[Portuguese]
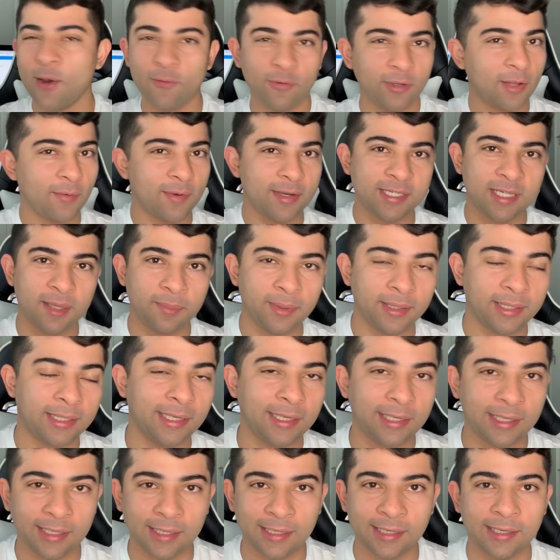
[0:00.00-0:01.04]
eu vou dar um exemplo aqui
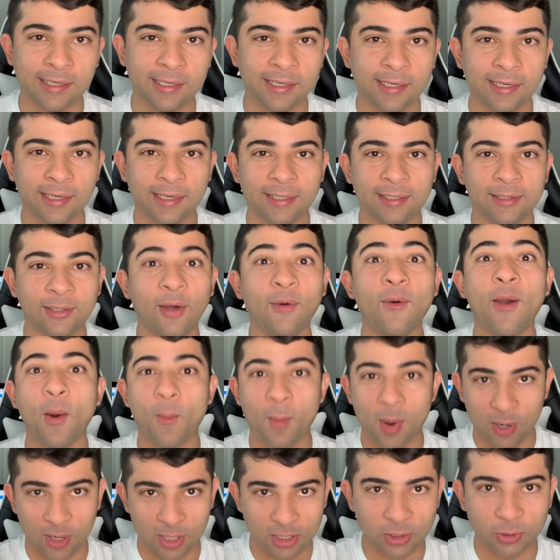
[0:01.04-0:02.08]
que eh, não é o
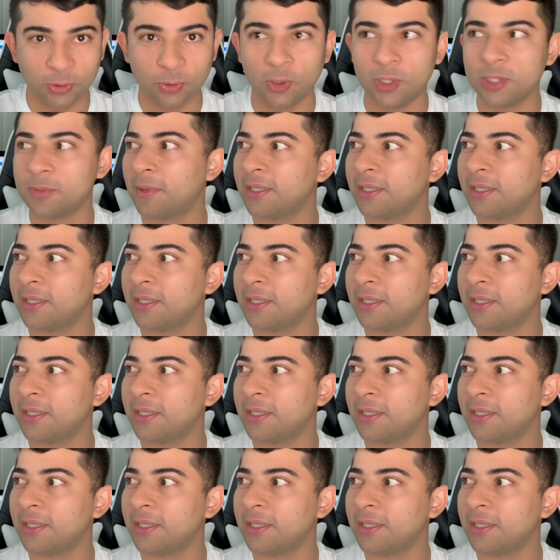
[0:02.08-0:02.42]
melhor de todos,